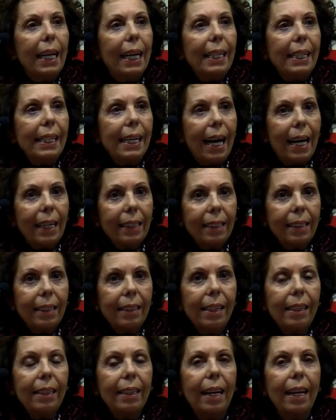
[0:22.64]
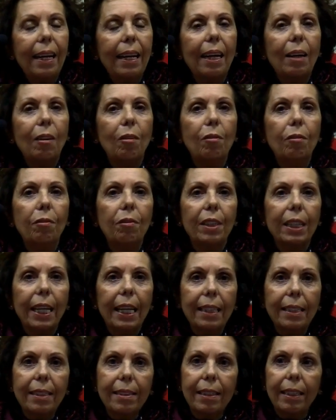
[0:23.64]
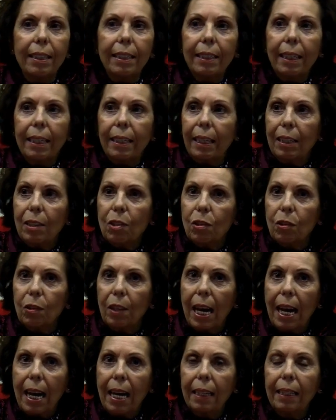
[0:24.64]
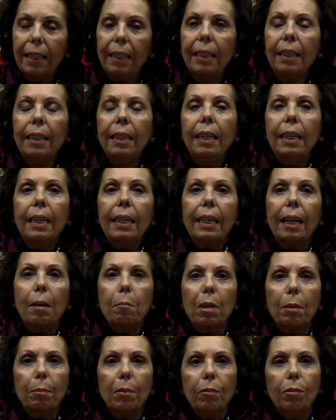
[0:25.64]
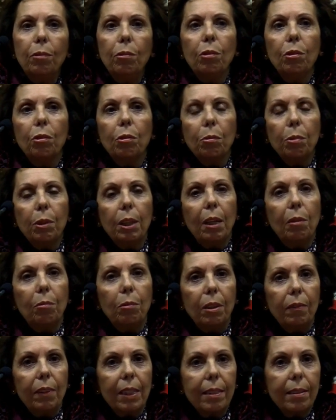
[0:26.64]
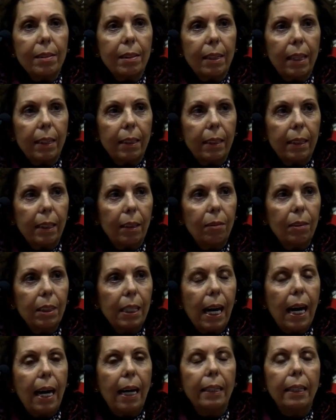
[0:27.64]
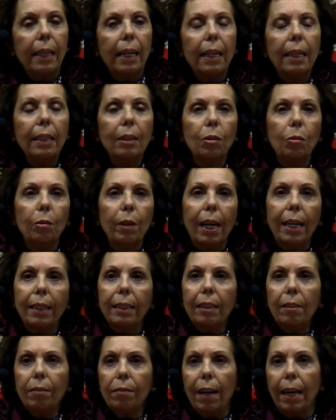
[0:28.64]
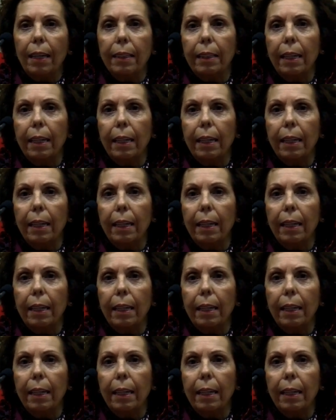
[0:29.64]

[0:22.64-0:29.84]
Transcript: gli atti della conferenza internazionale che abbiamo avuto qui all'Università Gregoriana due anni fa,